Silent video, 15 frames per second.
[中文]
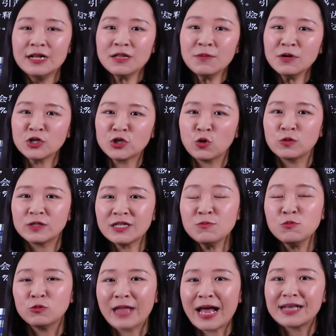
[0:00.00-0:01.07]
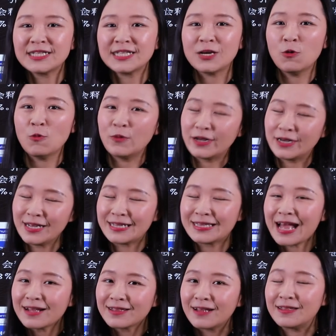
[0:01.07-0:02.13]
那么首字母大写，我们可以
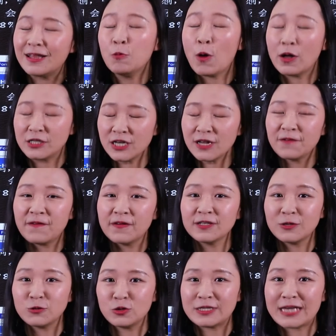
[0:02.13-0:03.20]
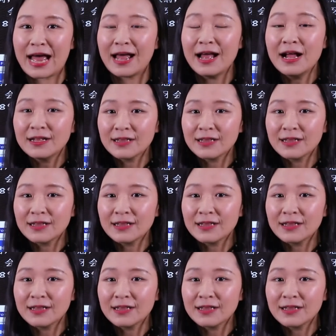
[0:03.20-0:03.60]
大胆的往这个方向去猜，